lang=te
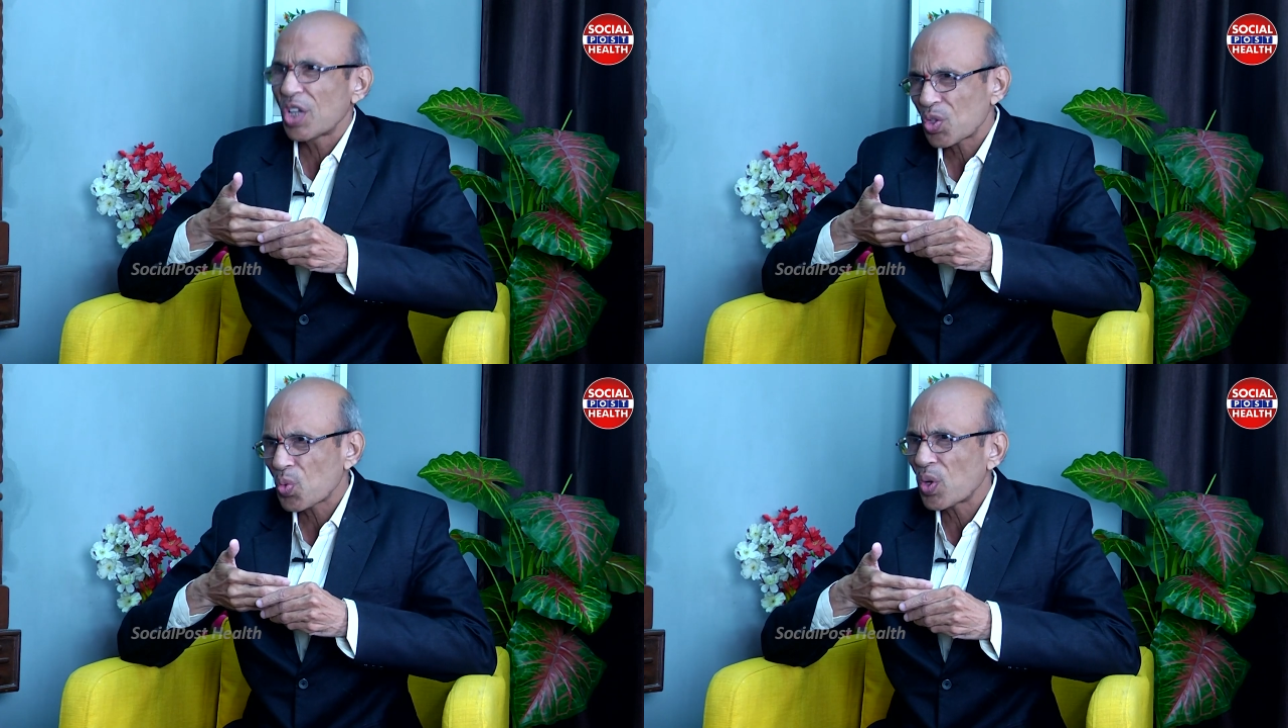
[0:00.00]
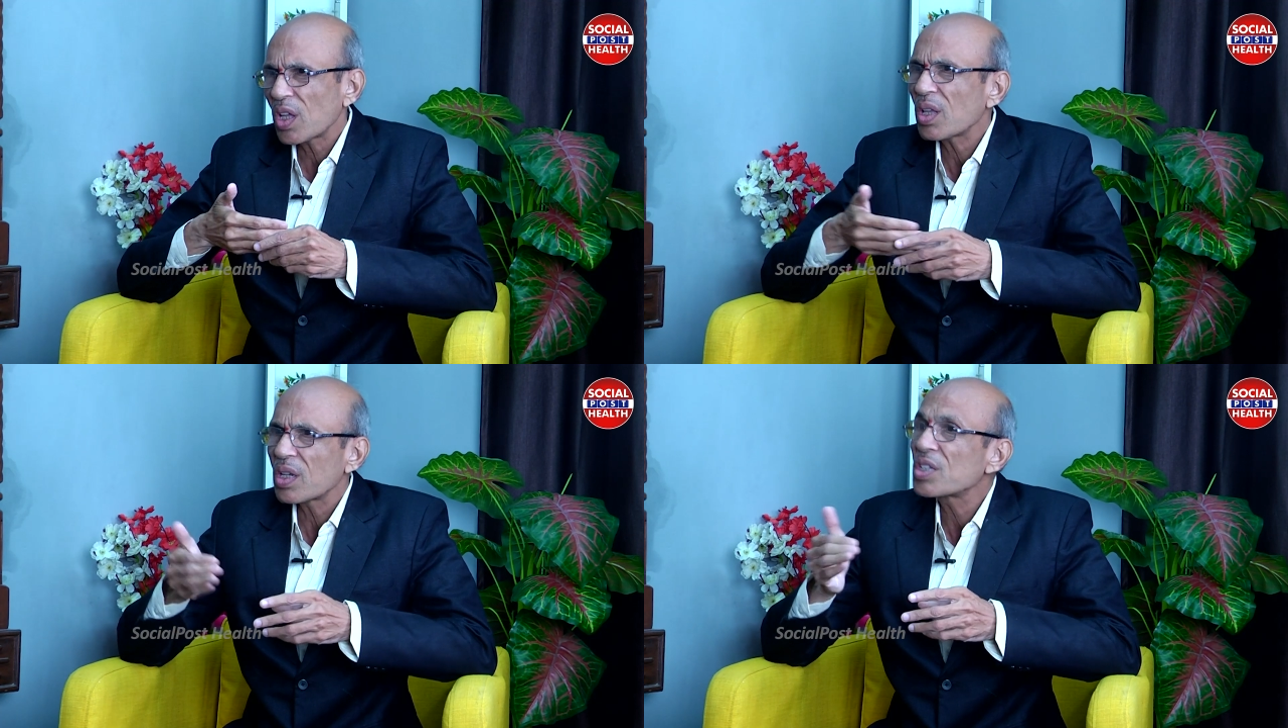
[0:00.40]

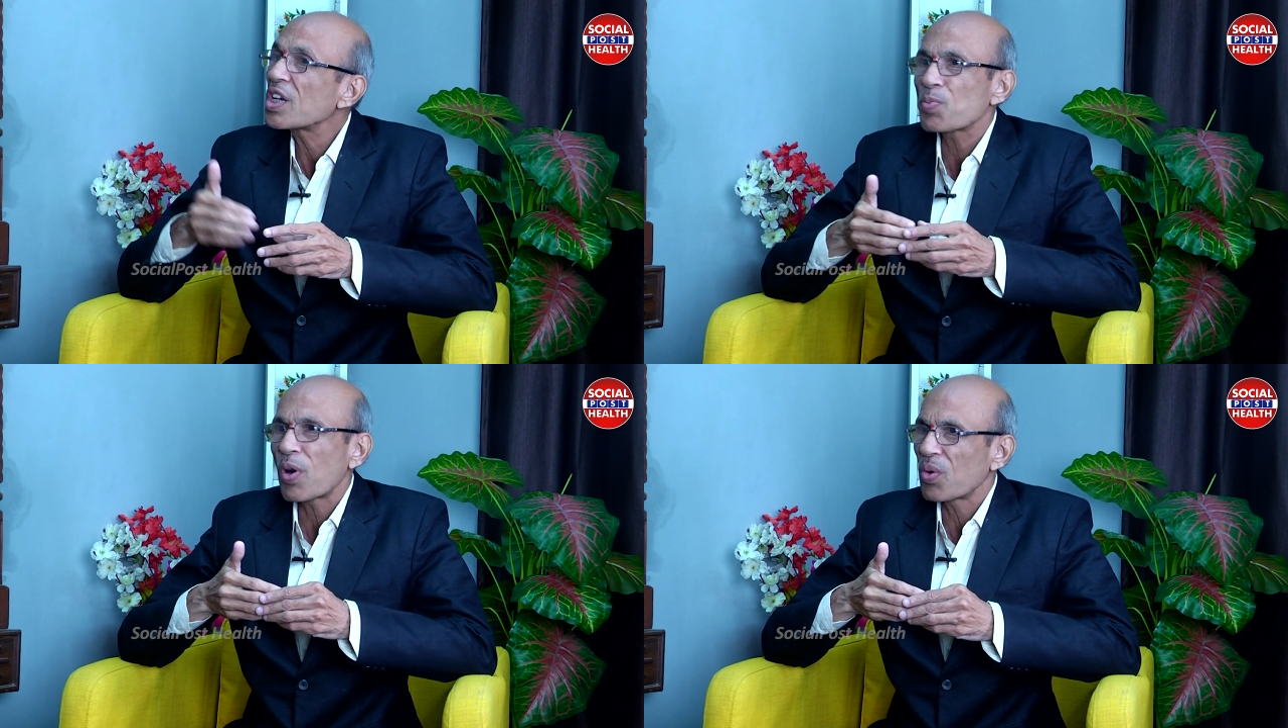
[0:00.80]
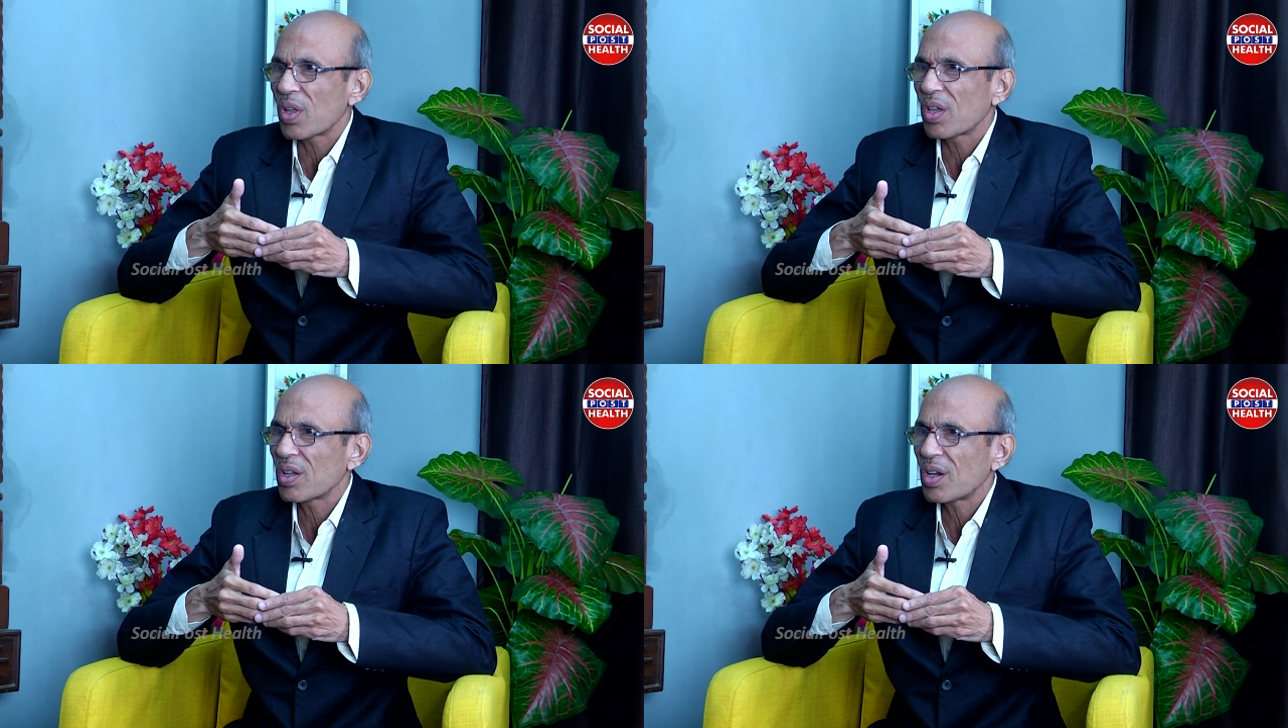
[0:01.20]
చేసుకుంటే రిజల్ట్స్
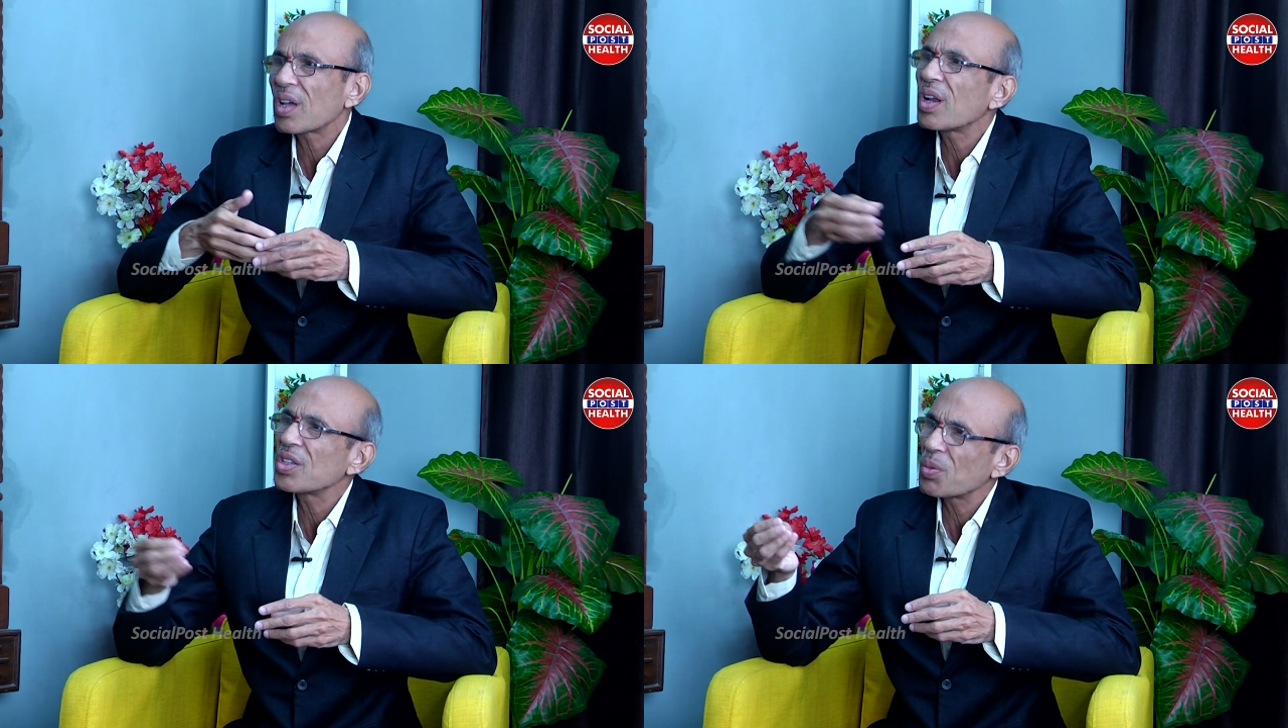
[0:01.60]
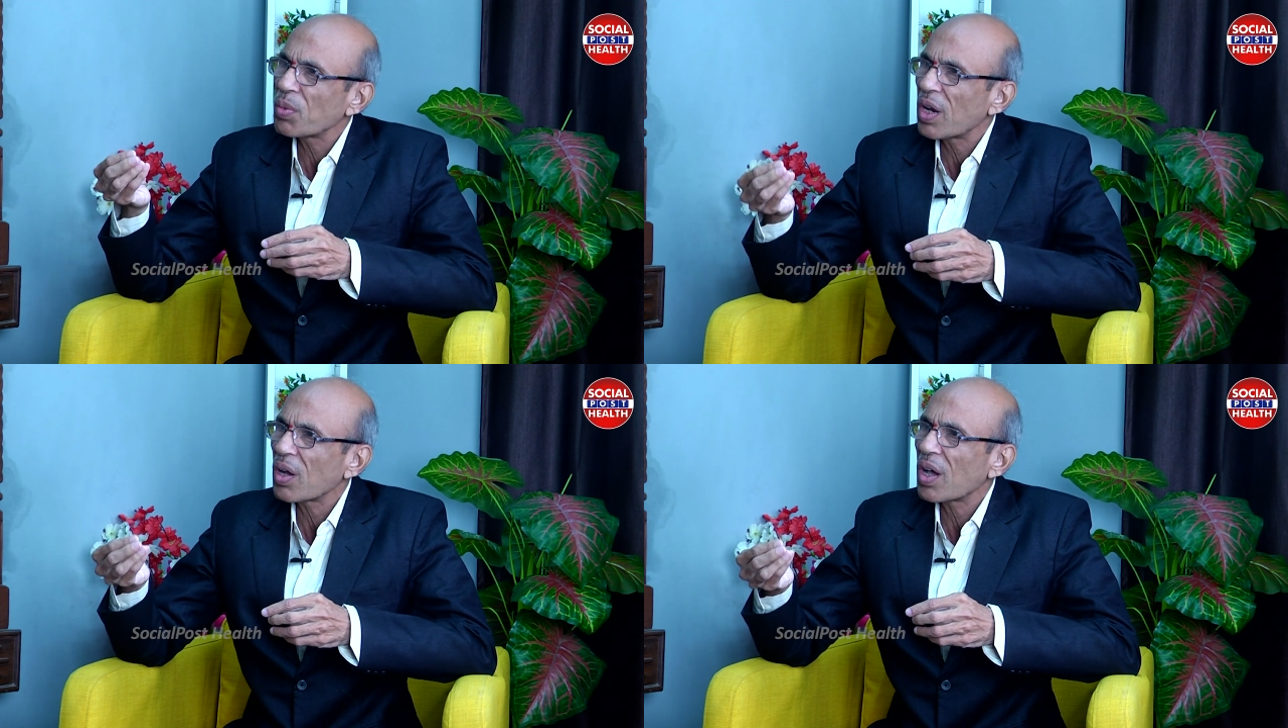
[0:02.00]
బాగుంటాయి అంటే కనీసం
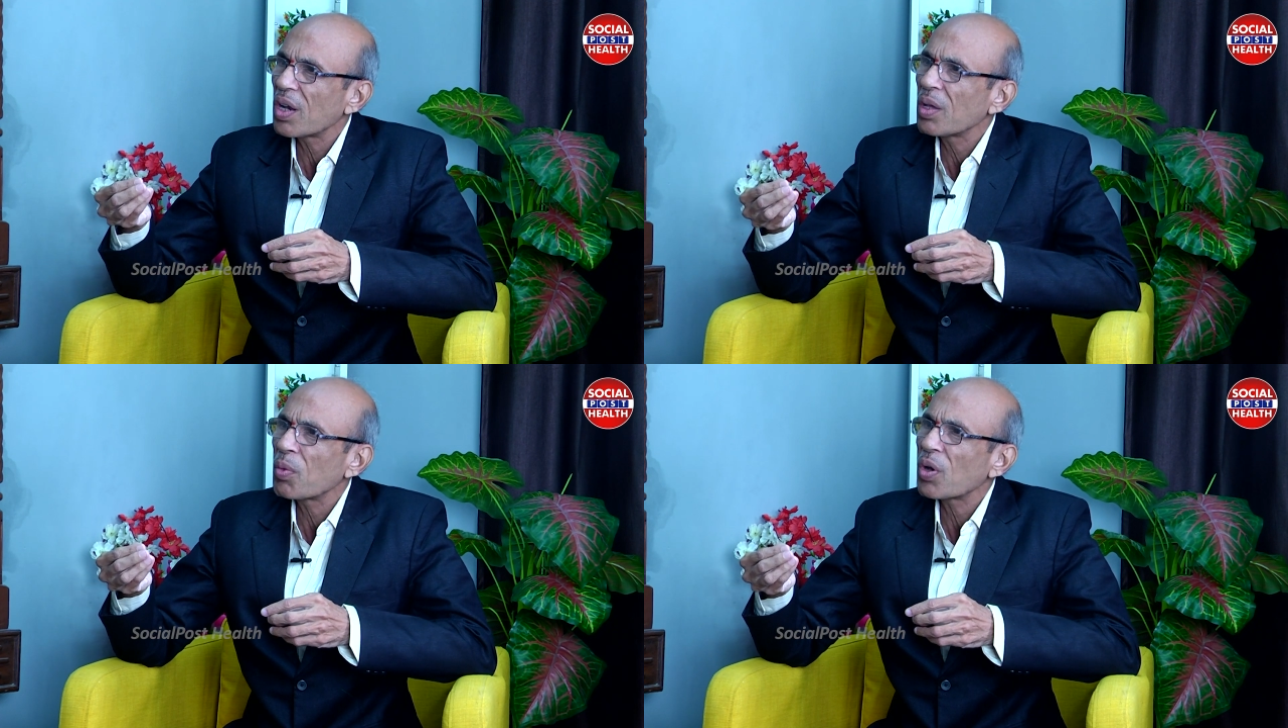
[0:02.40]
నెలకు కానీ